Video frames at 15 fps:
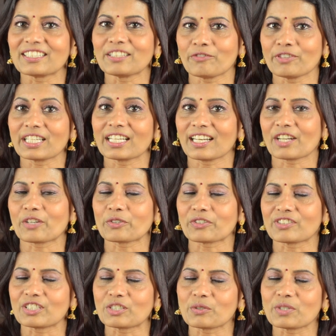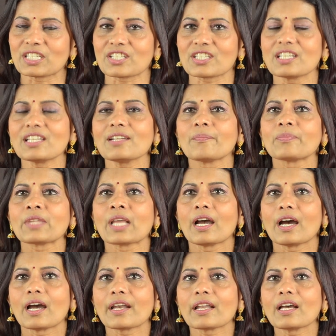டிஃபிகல்டான ஒரு சுச்சுவேஷன்
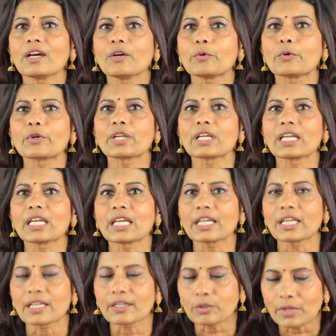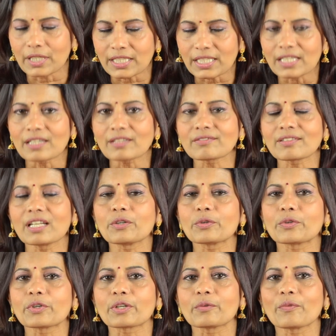ஆனால் ஒரு டுவெண்ட்டி இயர்ஸில்
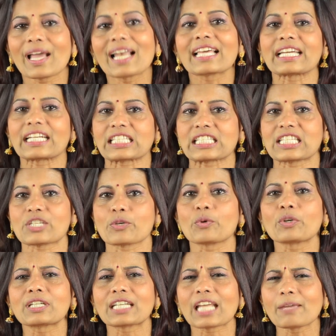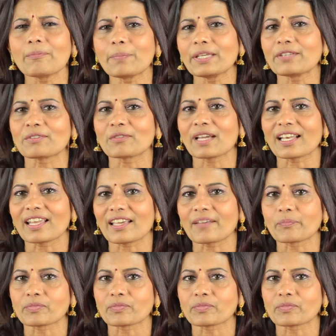ஒரு வேலை கிடச்சிச்சு ஒரு டைப்பீஸ் வேலை